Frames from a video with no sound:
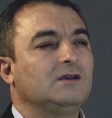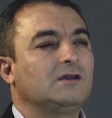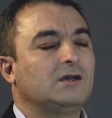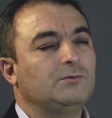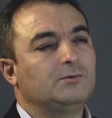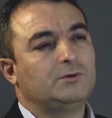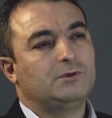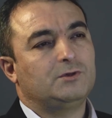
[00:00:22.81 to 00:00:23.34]

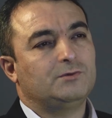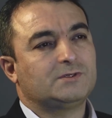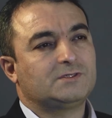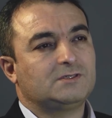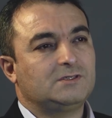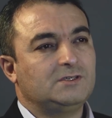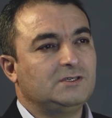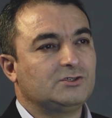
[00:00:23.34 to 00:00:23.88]
kamu
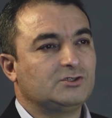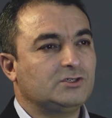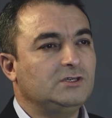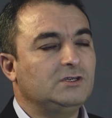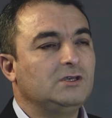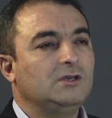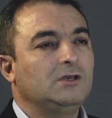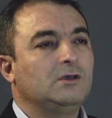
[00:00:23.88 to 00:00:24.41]
diplomasisi
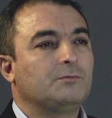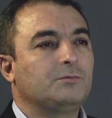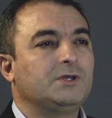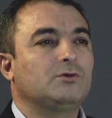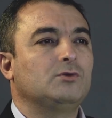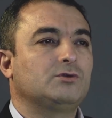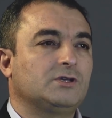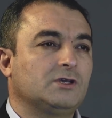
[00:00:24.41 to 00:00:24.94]
deyince
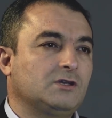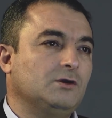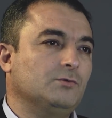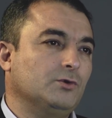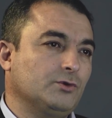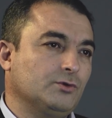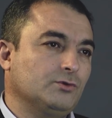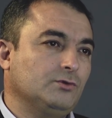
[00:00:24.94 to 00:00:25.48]
bir ülke
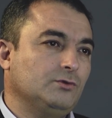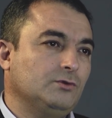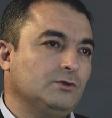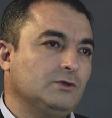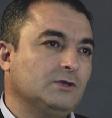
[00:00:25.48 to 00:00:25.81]
kamuoyunun